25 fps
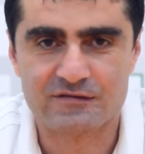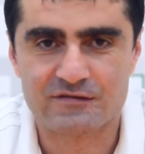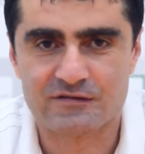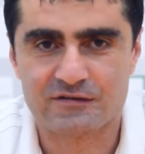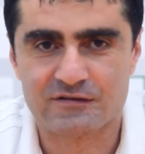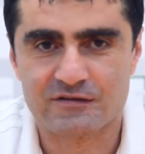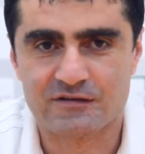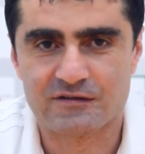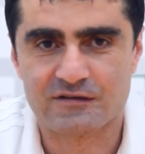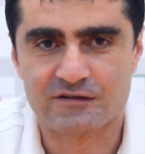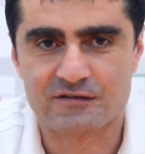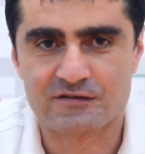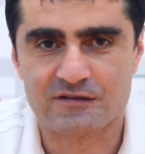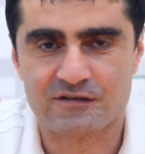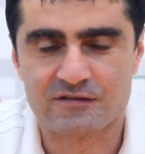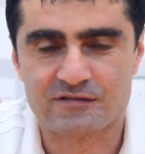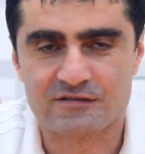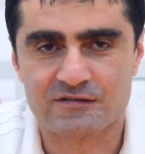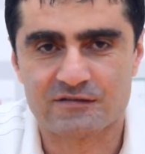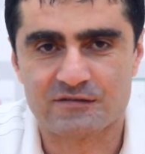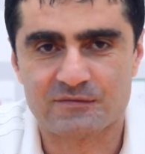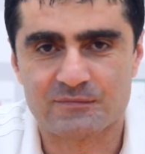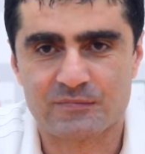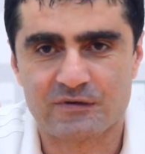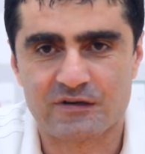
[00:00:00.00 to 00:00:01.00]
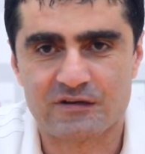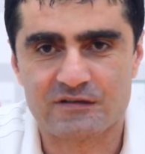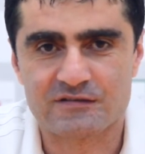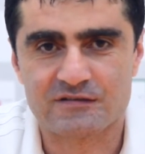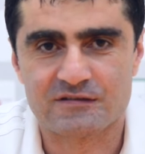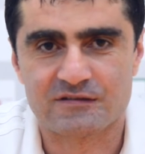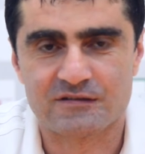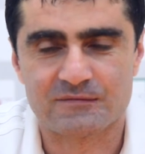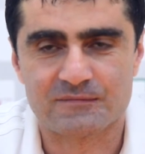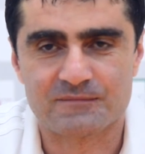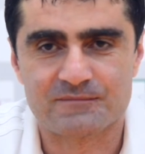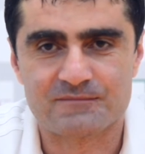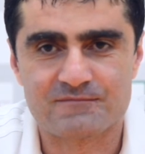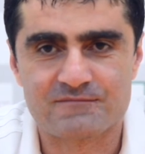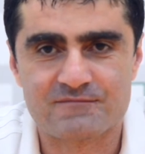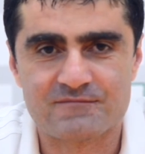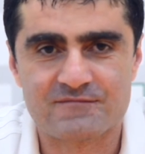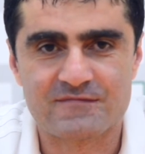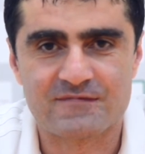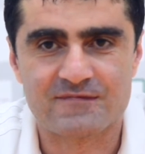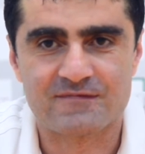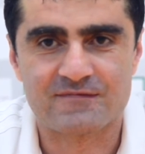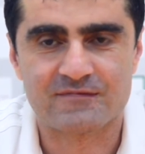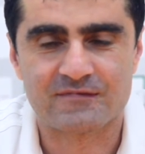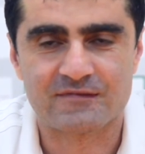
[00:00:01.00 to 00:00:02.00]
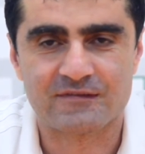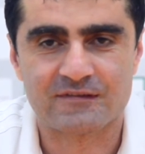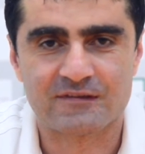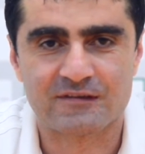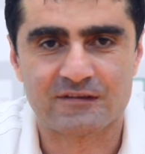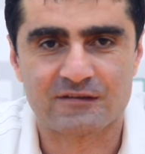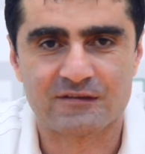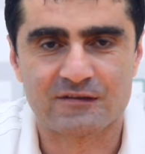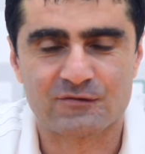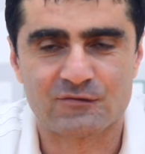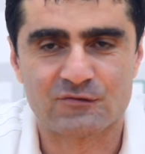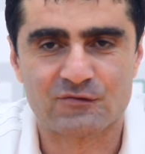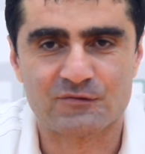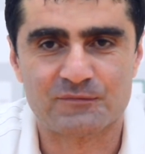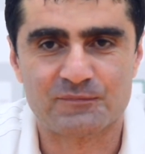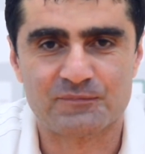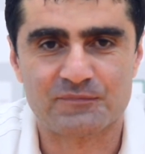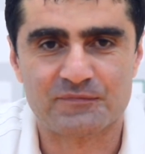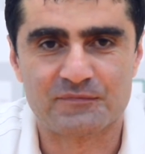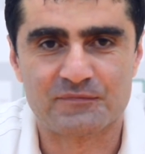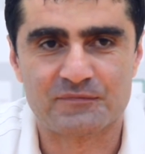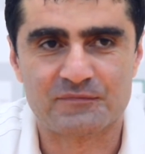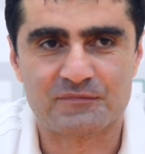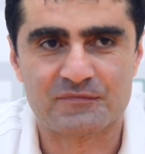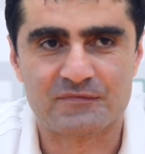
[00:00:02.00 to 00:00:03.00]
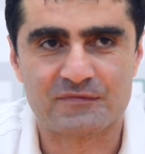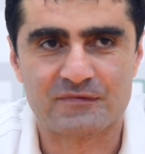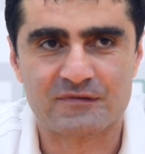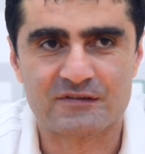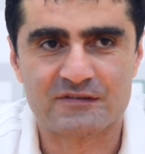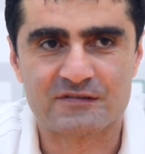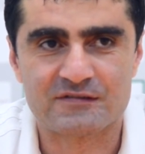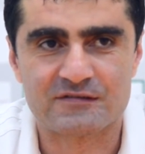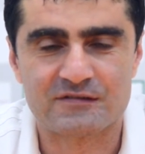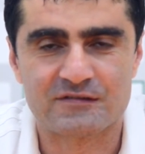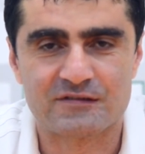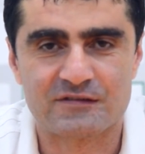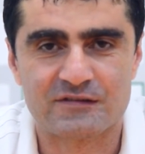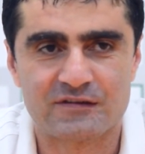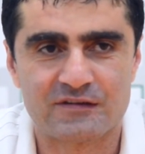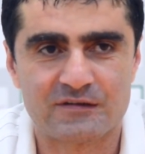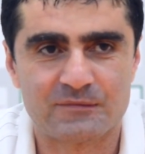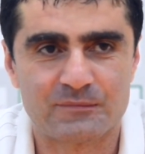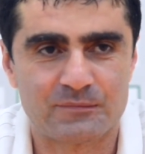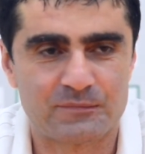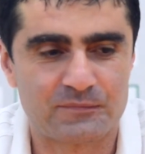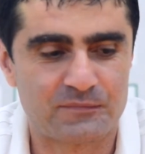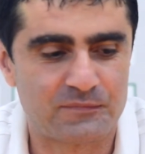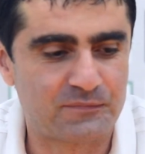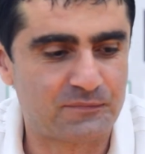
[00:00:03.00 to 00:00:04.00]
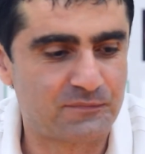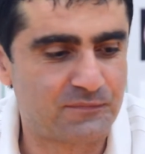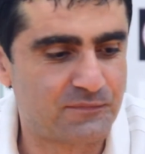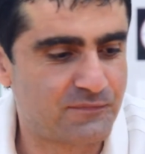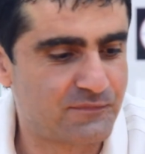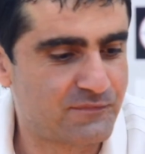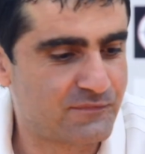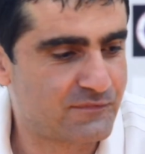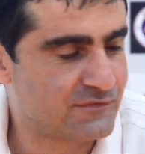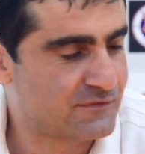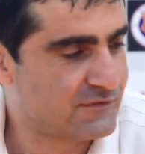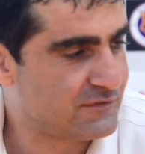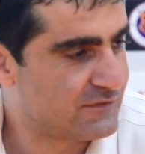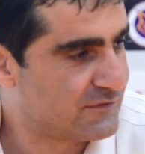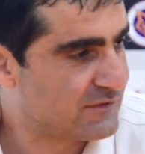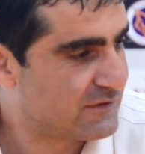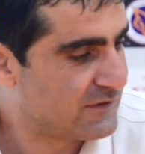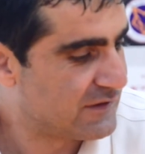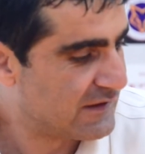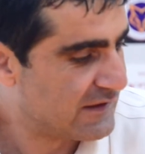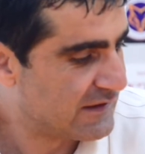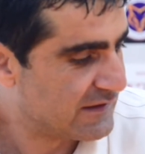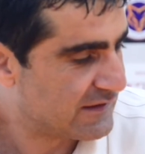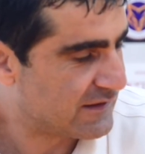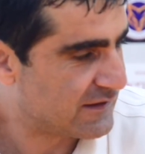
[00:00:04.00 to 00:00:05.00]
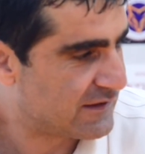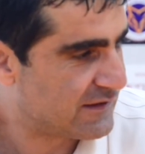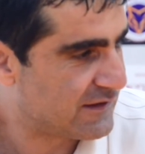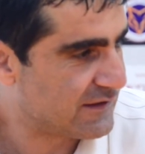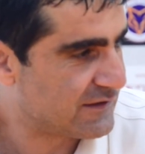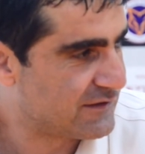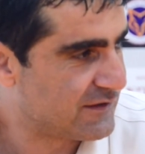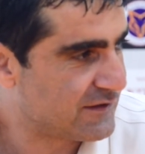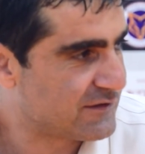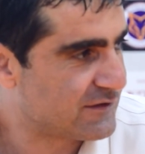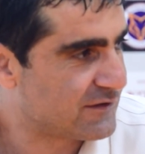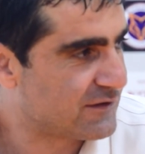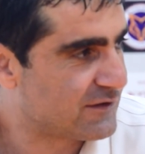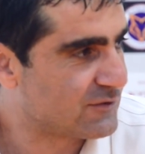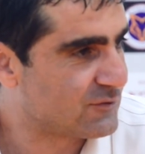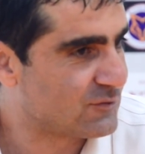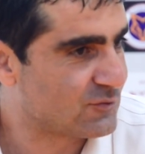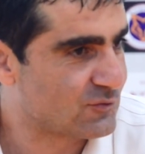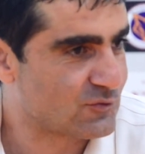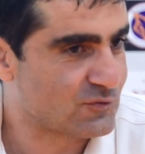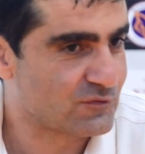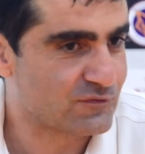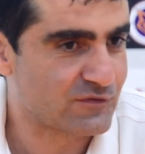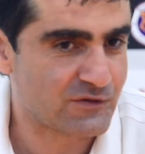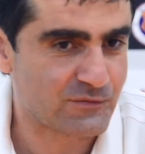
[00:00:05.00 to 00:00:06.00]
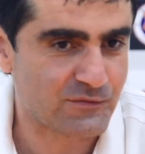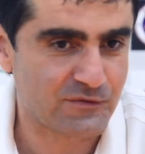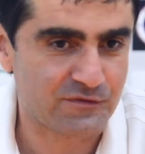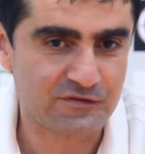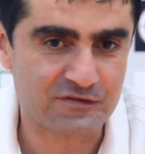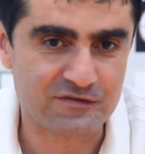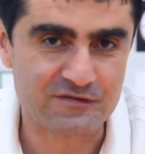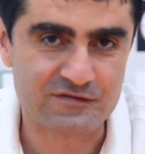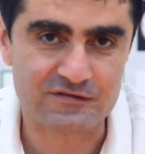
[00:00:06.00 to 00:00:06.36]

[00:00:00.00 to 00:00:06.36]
всех горожан с этим праздником. Это такой действительно э, такая дата, которую в Армавире